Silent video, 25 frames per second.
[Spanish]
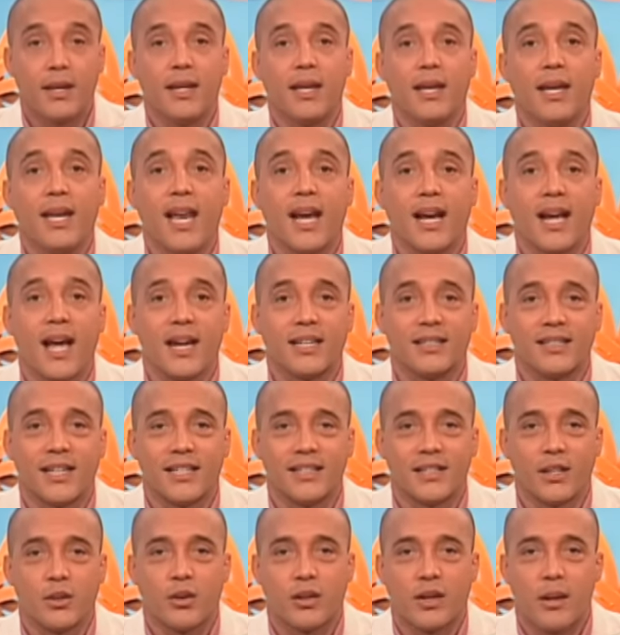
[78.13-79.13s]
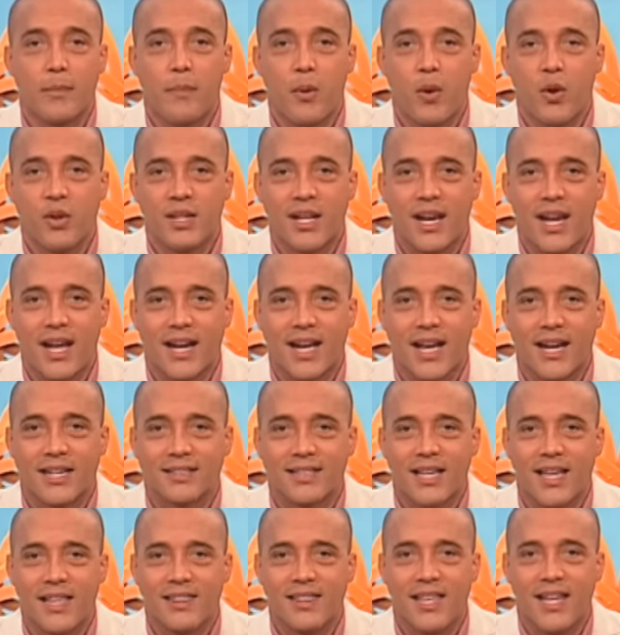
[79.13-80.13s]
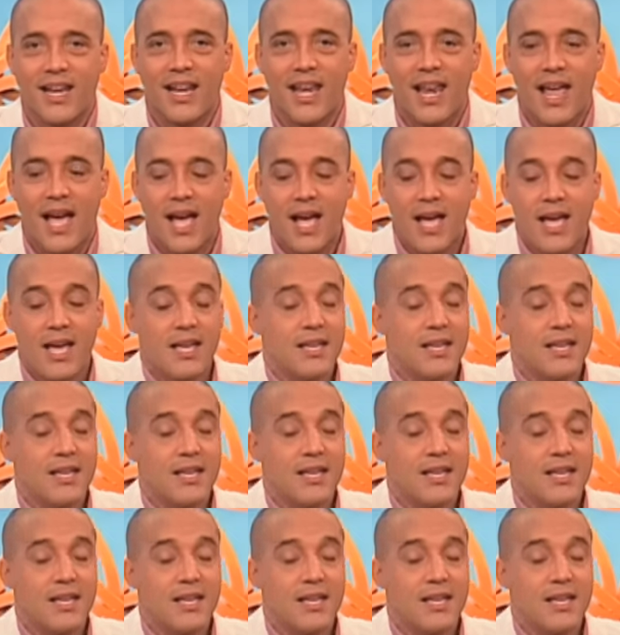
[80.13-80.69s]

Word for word: Y la carta que te corresponde es la carta de la